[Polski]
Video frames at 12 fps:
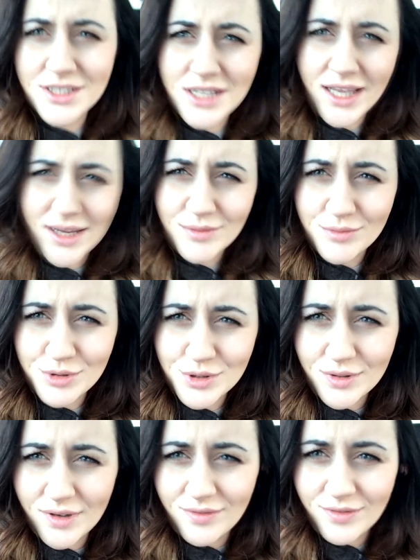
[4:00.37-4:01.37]
źle, jakbym
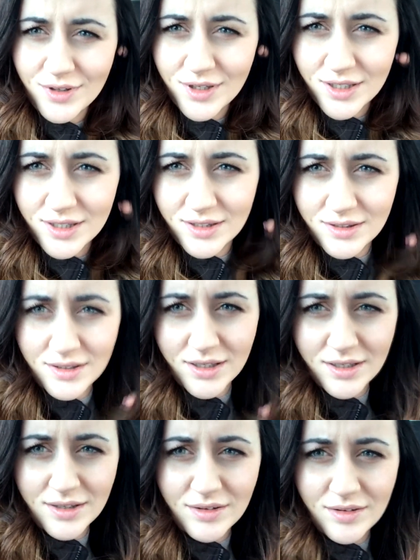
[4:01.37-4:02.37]
przyszła w
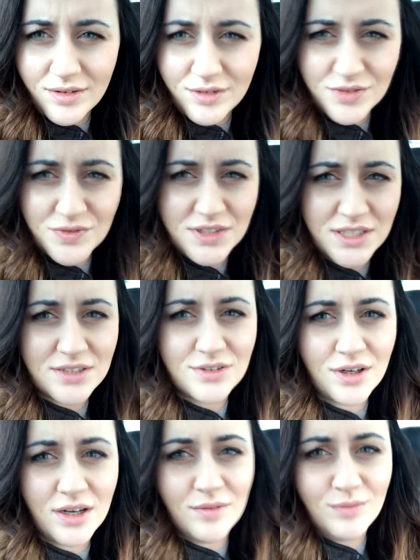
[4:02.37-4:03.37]
oczywiście jest
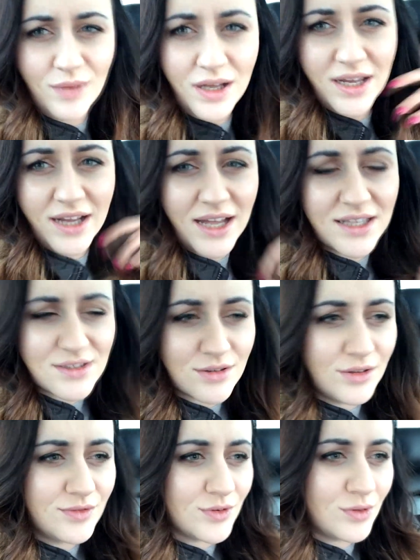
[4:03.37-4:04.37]
trochę
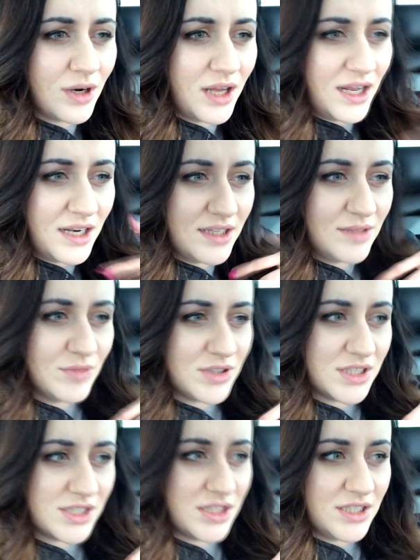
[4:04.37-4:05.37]
elegancko i w ogóle, ale
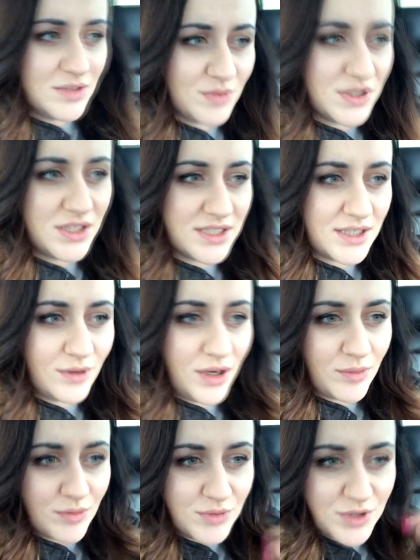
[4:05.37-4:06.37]
myślę, że nic by się nie stało,
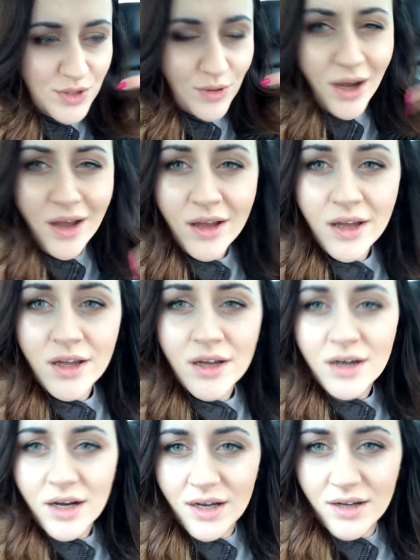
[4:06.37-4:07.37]
jakbym przyszła
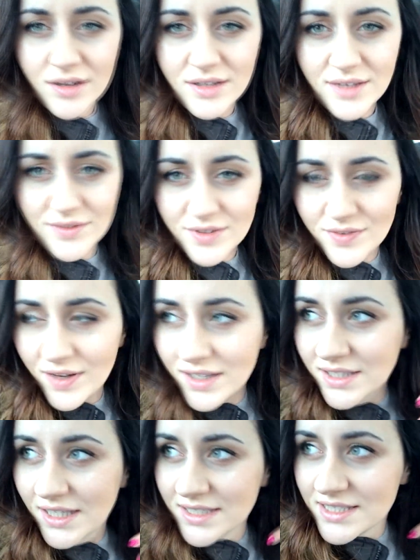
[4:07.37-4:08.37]
e, nawet w
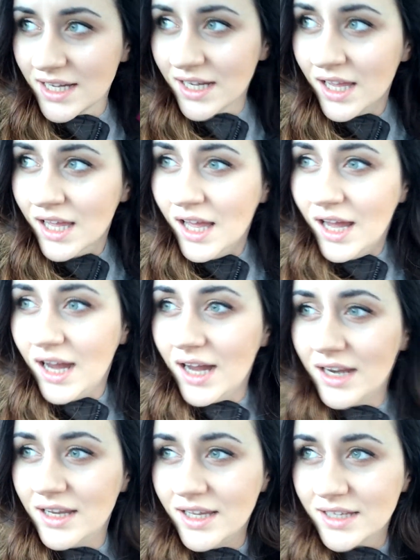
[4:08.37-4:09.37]
Adidasach,
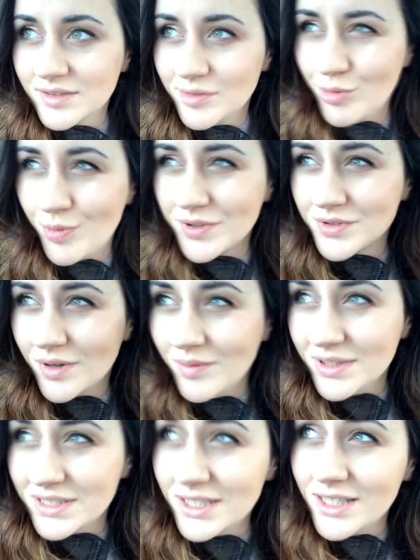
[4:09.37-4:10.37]
ale jak sobie popatrzyłam
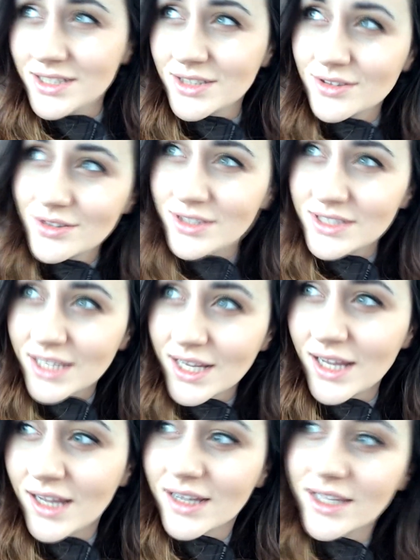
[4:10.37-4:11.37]
na zdjęcia, to to jest
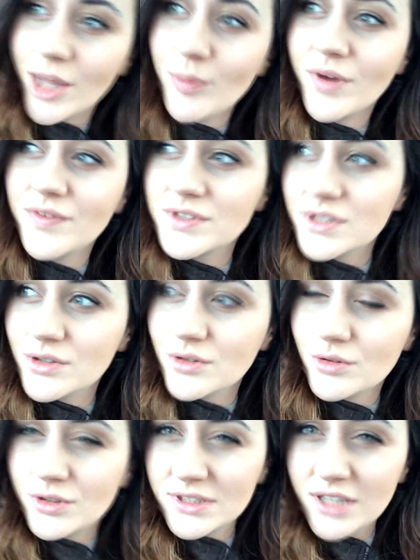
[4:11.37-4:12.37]
taka knajpa w
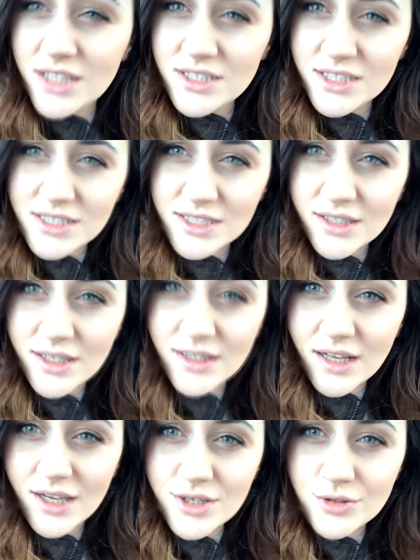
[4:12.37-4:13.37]
stylu znajdź jedzenie na
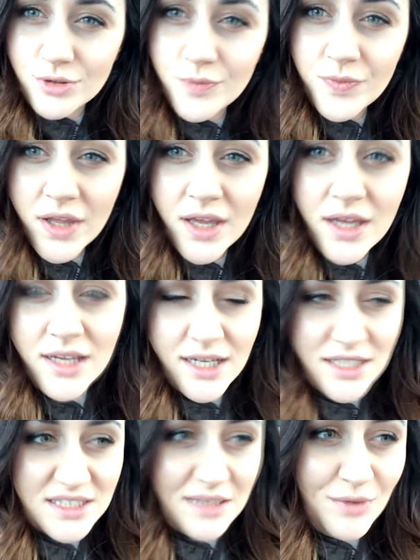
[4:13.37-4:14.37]
talerzu.
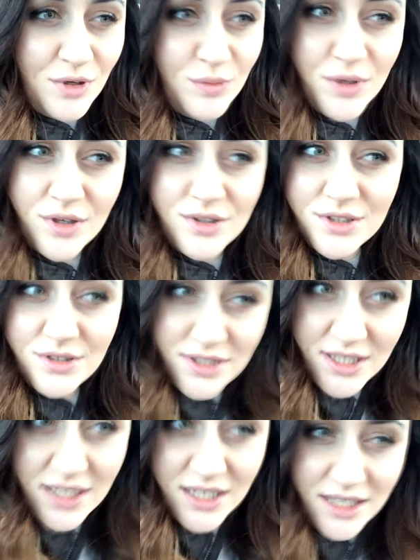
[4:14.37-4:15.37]
Ja czasami lubię chodzić do
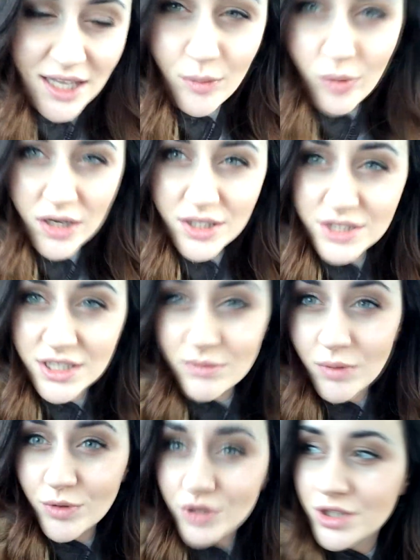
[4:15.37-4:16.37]
takich knajp, ale dzisiaj
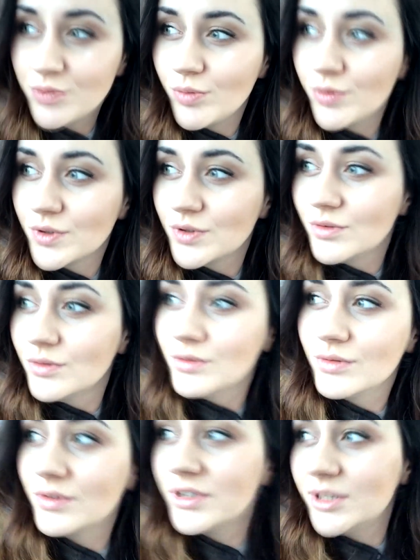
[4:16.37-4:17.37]
mam ochotę się po
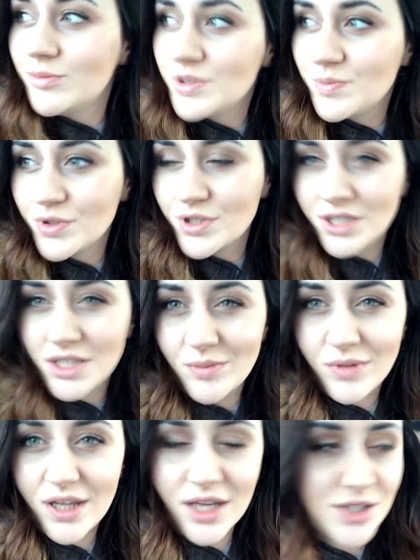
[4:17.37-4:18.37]
prostu za
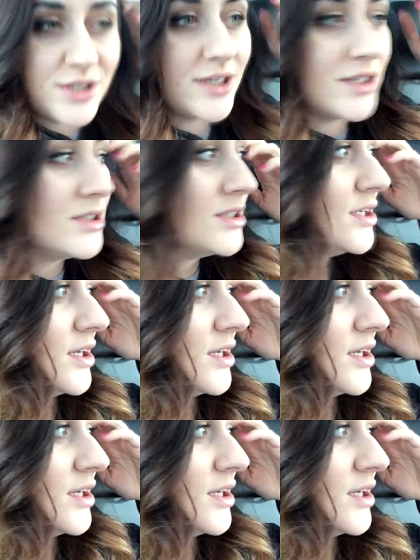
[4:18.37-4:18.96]
przeproszeniem nażreć.